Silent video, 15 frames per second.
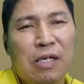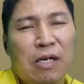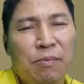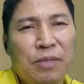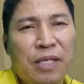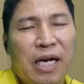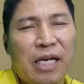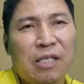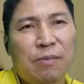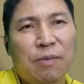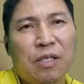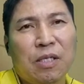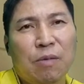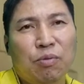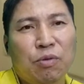
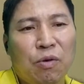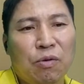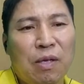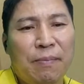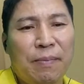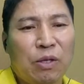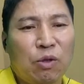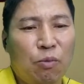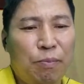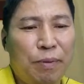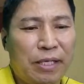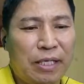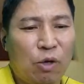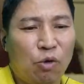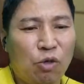검색하시면 저희 부동산마트
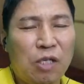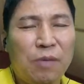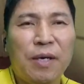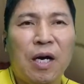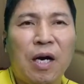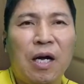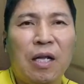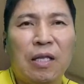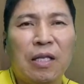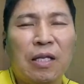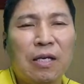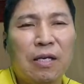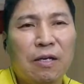홈페이지에 오시면